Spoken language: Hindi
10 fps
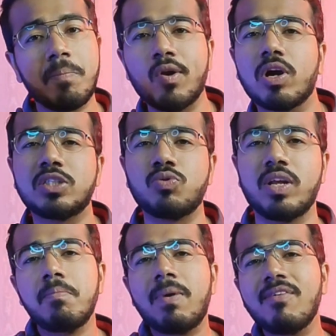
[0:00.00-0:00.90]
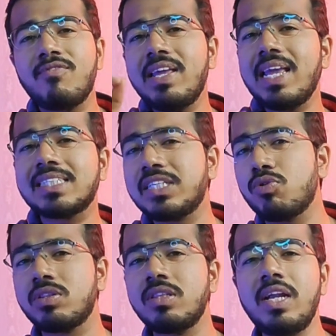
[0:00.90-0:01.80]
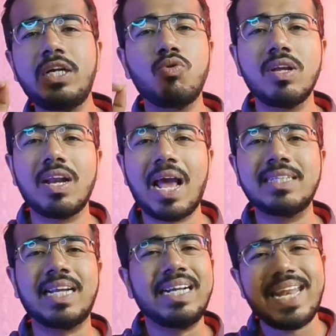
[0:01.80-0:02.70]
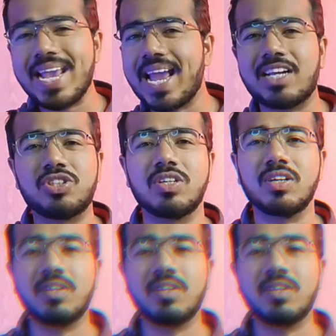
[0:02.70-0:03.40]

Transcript: बड़ों के सुने बट वी एज यूथ नीड टू रियलाइज एंड टेक एक्शन